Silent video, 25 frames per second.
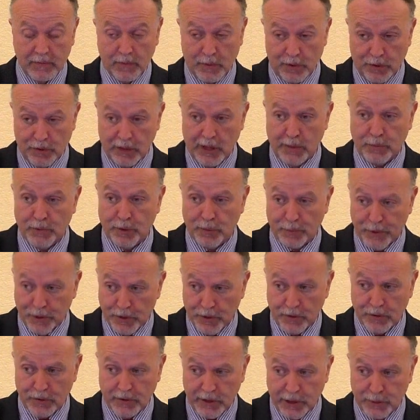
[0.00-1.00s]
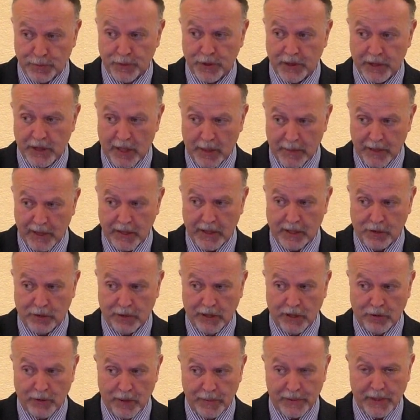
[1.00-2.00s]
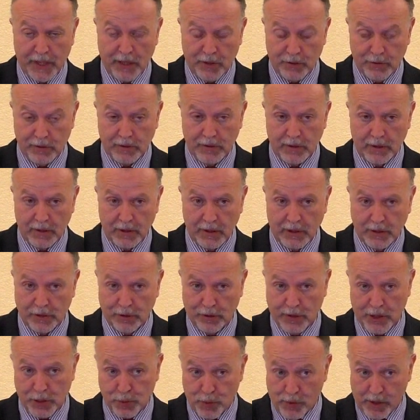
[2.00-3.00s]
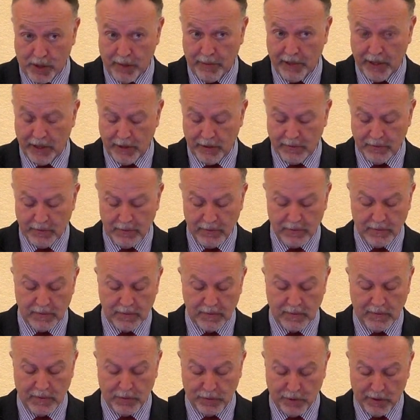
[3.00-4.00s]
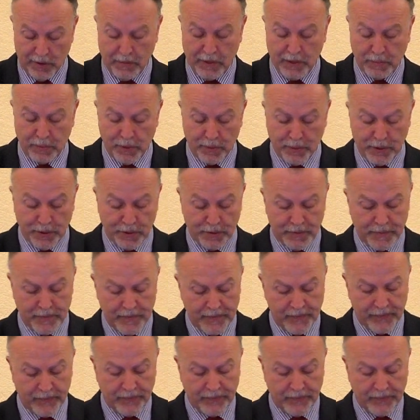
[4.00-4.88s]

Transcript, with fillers: cuando ya volvió después de haber derrotado a Absalón y toda su rebelión, cuando David volvió,